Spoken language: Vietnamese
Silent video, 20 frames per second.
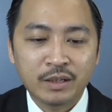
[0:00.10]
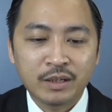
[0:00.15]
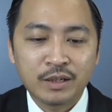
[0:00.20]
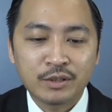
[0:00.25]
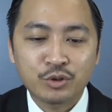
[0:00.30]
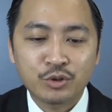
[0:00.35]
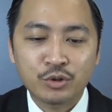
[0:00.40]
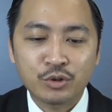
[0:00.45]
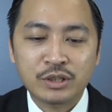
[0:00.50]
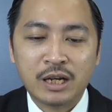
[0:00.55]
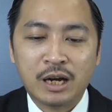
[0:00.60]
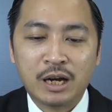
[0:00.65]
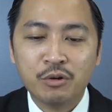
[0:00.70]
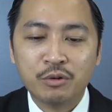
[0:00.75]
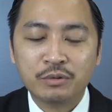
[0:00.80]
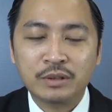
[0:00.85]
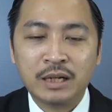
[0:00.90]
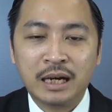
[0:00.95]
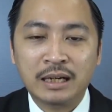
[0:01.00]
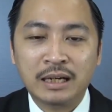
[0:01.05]
Số 6
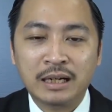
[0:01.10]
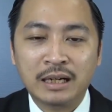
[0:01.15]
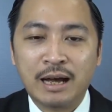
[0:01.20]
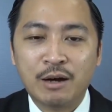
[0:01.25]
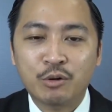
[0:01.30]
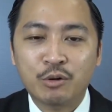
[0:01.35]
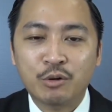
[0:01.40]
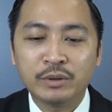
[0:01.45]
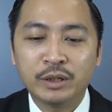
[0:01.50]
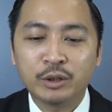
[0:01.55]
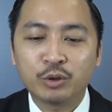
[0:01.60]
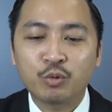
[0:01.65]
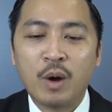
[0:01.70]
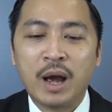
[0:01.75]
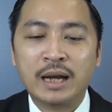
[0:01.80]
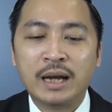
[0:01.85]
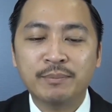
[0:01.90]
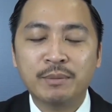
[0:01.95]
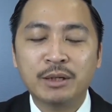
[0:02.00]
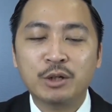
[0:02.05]
đằng nào cũng liên quan
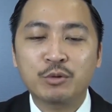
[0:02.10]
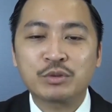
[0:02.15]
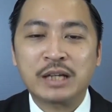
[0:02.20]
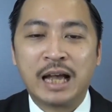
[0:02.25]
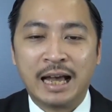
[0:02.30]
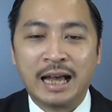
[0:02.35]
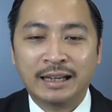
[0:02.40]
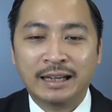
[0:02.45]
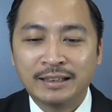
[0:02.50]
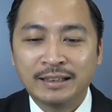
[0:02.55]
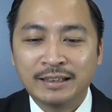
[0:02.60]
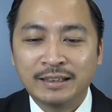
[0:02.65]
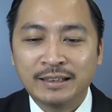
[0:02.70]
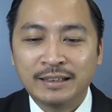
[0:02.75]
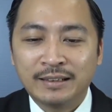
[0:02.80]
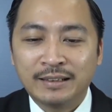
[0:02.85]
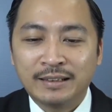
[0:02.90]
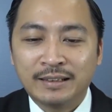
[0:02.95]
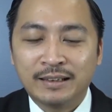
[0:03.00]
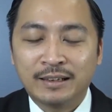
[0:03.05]
đến bất động sản.
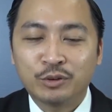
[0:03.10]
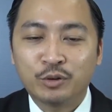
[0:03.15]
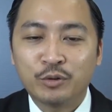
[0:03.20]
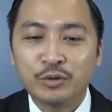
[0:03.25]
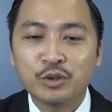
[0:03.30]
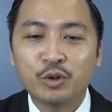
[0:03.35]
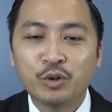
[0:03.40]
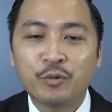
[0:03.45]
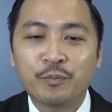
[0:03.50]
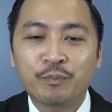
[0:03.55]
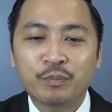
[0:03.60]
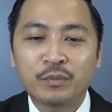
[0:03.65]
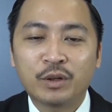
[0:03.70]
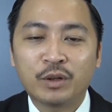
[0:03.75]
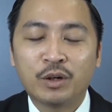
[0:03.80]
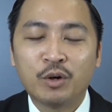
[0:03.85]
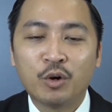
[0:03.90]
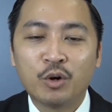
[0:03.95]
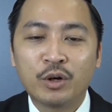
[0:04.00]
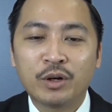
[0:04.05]
À, tôi ví dụ
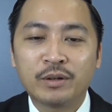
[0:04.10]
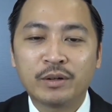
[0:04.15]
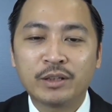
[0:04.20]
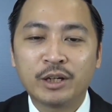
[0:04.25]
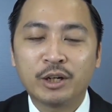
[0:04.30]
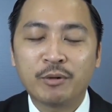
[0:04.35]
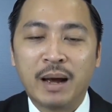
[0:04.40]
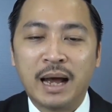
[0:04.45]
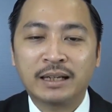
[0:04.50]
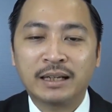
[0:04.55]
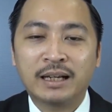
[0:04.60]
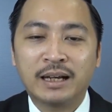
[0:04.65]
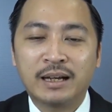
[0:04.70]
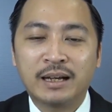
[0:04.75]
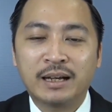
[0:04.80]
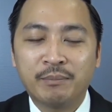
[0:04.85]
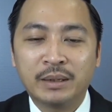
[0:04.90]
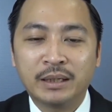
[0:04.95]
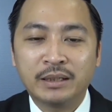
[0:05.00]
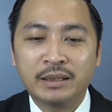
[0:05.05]
hồi nhiều bạn là
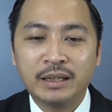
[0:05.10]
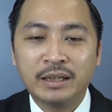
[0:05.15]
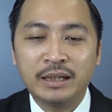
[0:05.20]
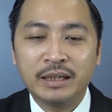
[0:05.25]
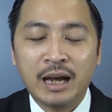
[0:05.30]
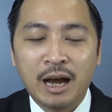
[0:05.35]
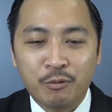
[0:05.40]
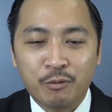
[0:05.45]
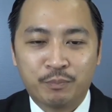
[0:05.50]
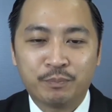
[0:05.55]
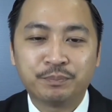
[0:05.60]
mình đi học